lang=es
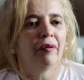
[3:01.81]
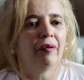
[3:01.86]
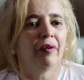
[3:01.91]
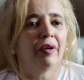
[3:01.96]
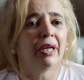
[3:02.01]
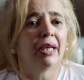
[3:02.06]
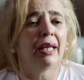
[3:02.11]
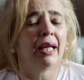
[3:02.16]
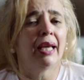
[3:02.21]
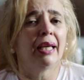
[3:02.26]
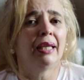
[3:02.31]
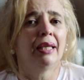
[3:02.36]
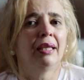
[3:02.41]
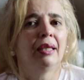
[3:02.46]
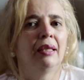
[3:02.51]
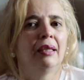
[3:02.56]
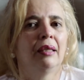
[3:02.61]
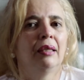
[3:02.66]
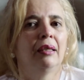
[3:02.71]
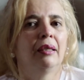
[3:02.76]
¿verdad?
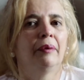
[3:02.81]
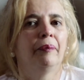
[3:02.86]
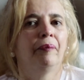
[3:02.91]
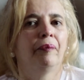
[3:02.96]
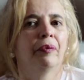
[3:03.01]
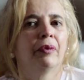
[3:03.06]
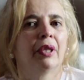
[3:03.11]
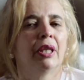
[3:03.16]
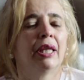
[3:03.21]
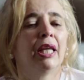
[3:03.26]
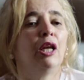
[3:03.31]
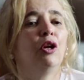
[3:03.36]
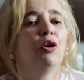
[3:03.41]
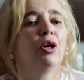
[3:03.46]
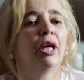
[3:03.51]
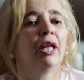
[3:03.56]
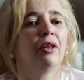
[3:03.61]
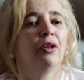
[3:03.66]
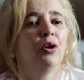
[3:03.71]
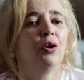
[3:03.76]
Y de
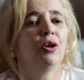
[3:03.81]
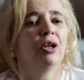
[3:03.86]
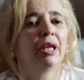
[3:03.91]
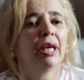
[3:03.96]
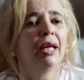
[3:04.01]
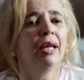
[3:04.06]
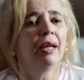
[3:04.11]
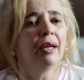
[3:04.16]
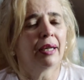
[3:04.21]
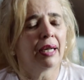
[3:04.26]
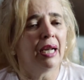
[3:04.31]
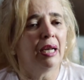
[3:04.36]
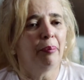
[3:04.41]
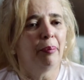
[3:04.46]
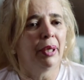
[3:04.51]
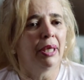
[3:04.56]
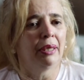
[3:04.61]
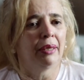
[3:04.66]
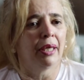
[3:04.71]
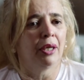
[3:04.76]
lo que Dios quiere
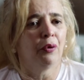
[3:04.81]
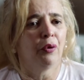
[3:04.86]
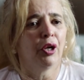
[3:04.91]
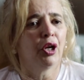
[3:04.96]
realmente,